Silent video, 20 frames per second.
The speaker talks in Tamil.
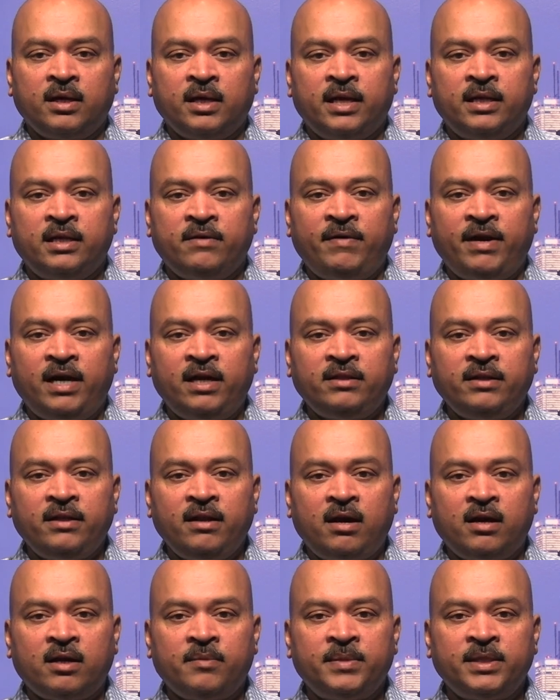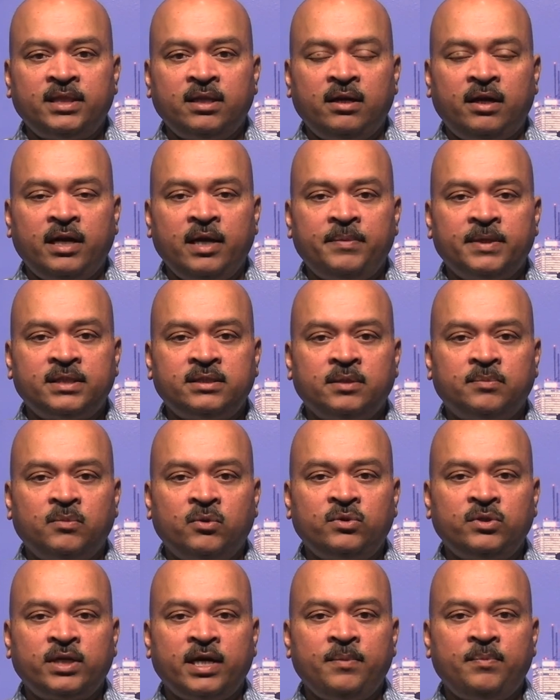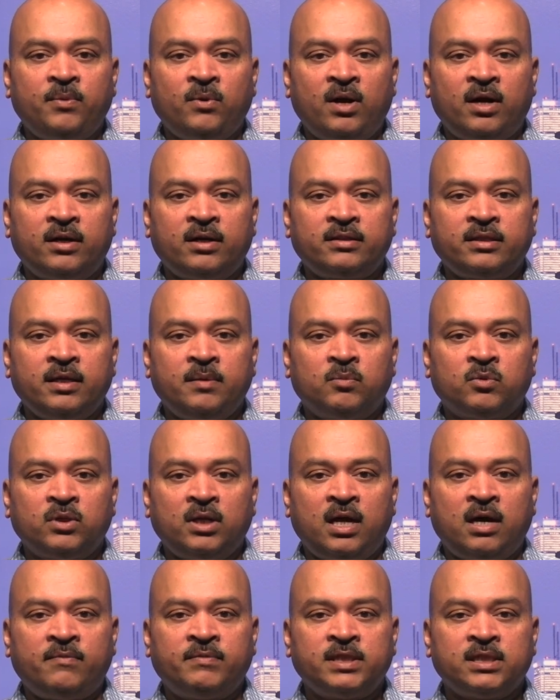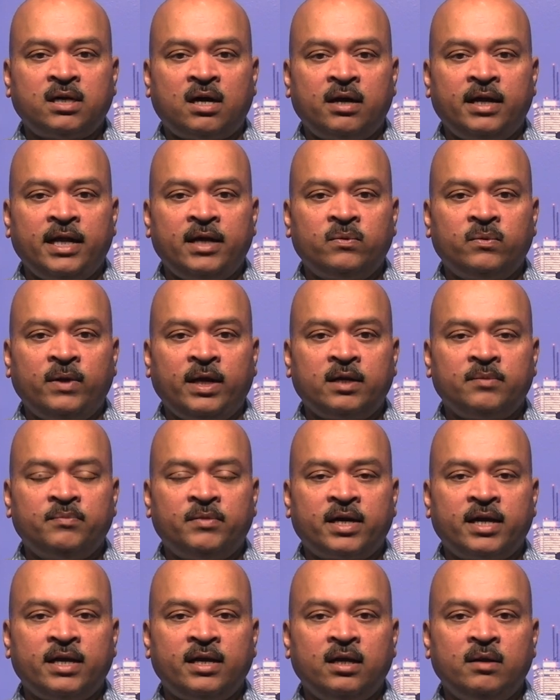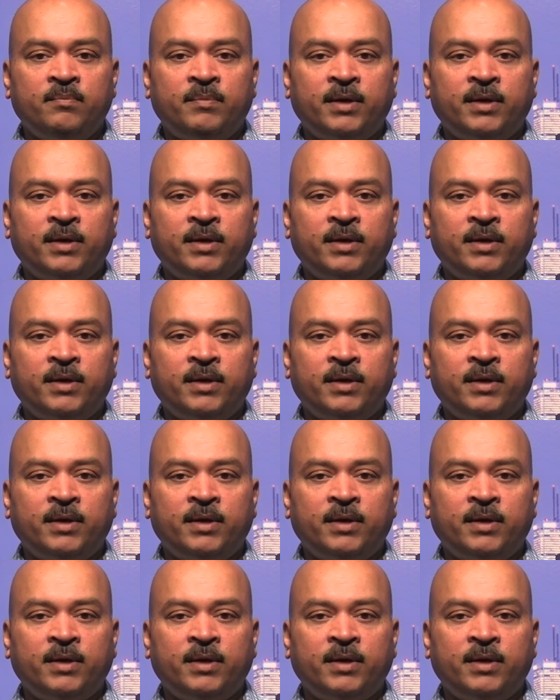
இந்த வருடத்தின் ஆரம்பத்தில் நடைபெற்ற முற்றுகை போராட்டத்தின் முதலாவது ஆண்டை குறைக்கும் வகையில்